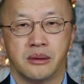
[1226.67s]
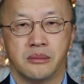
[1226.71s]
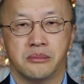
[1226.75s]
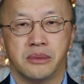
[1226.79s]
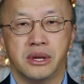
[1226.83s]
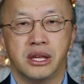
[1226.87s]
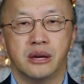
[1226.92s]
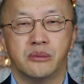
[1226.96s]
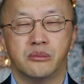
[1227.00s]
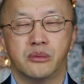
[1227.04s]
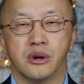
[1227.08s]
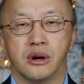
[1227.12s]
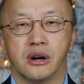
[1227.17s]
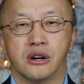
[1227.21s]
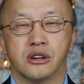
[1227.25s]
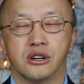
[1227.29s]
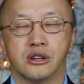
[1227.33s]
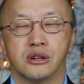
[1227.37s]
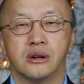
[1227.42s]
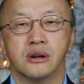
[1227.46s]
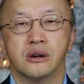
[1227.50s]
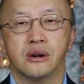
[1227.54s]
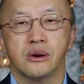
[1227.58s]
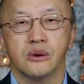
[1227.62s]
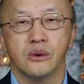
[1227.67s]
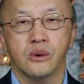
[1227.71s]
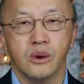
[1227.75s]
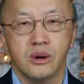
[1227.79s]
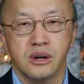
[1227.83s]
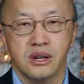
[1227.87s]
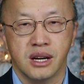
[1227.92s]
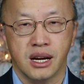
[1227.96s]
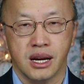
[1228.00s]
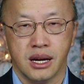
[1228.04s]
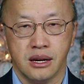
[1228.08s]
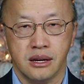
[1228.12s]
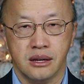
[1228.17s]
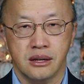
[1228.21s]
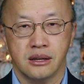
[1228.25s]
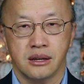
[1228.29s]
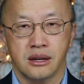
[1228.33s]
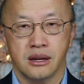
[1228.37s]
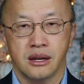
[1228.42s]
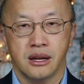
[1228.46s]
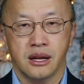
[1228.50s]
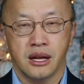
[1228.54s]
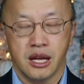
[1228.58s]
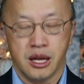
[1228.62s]
bây giờ muốn khó cứ thốt lỗ nữa ha
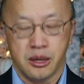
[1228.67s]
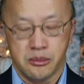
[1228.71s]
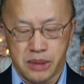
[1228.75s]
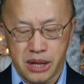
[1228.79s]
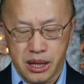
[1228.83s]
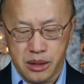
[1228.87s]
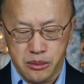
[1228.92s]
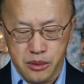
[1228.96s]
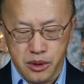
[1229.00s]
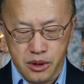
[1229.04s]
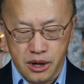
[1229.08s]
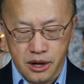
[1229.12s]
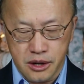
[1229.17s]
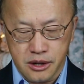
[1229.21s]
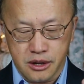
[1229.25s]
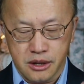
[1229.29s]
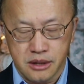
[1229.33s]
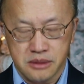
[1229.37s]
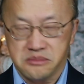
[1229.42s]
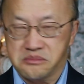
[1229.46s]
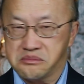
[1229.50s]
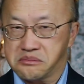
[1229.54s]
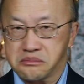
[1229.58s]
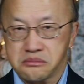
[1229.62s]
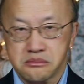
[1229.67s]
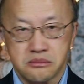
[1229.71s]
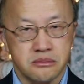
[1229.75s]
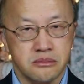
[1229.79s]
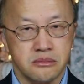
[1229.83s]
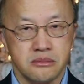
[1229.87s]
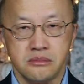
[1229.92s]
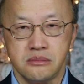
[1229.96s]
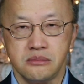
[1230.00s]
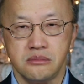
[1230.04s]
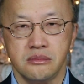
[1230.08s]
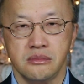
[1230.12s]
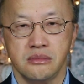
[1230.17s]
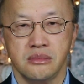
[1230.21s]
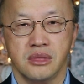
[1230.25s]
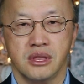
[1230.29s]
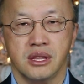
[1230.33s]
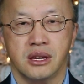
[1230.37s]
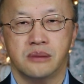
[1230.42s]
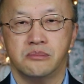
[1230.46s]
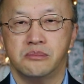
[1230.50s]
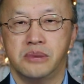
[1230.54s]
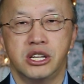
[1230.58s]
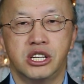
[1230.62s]
bây giờ muốn khó cứ
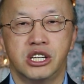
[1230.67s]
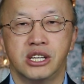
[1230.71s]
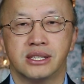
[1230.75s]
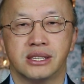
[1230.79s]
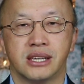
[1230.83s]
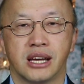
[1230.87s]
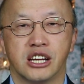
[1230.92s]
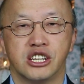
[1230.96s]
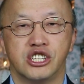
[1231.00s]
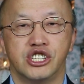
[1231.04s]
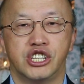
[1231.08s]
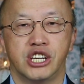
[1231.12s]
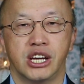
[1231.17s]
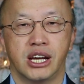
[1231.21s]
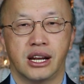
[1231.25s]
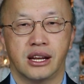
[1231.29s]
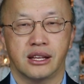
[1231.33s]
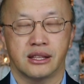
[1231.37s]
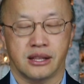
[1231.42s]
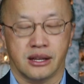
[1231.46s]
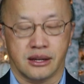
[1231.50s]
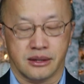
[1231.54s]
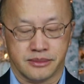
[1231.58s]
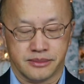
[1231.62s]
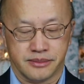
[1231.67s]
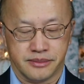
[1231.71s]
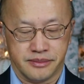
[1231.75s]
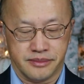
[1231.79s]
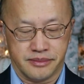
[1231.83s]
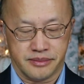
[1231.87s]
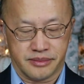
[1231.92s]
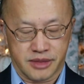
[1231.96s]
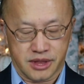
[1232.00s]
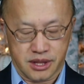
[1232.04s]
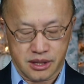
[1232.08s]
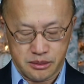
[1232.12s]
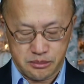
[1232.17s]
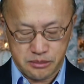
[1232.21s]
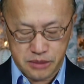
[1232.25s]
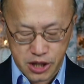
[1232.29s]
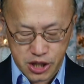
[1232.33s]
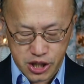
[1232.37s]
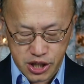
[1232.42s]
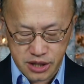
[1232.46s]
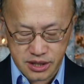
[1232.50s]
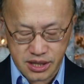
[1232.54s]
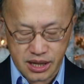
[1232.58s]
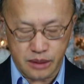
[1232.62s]
bây chỉ sáng gì lên đây bây
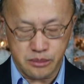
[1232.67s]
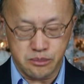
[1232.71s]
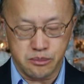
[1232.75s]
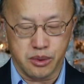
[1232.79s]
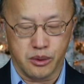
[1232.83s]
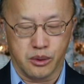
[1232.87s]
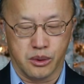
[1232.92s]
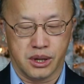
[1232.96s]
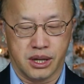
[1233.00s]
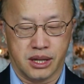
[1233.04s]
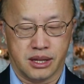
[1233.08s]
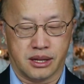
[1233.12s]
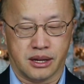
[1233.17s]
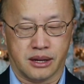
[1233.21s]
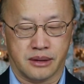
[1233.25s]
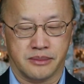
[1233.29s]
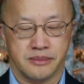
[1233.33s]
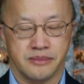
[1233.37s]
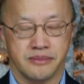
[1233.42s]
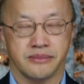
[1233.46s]
chỉ sáng bù lên đây